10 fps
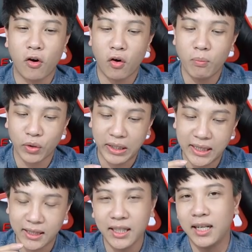có một cái
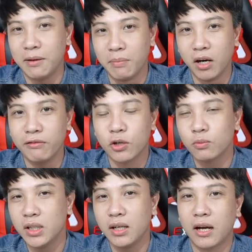tỷ lệ mới và
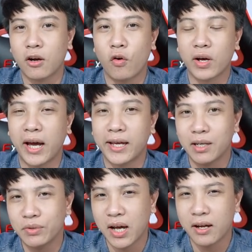cũng như là có cái
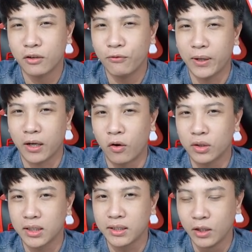camera nó phải có
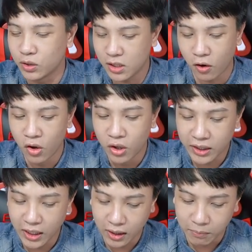thật nhiều chế độ
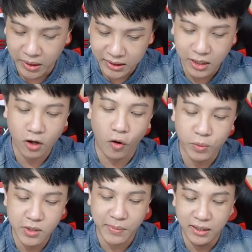thì mình sẽ có
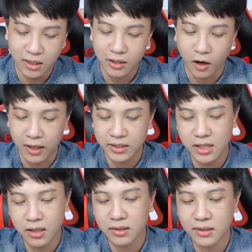một chiếc máy nữa đó là
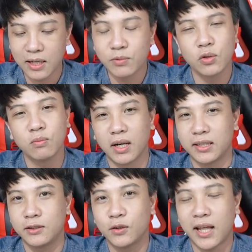chiếc Samsung
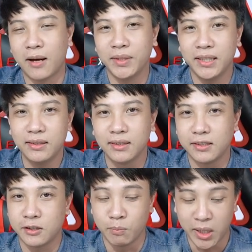Galaxy Note 8 đến từ thị trường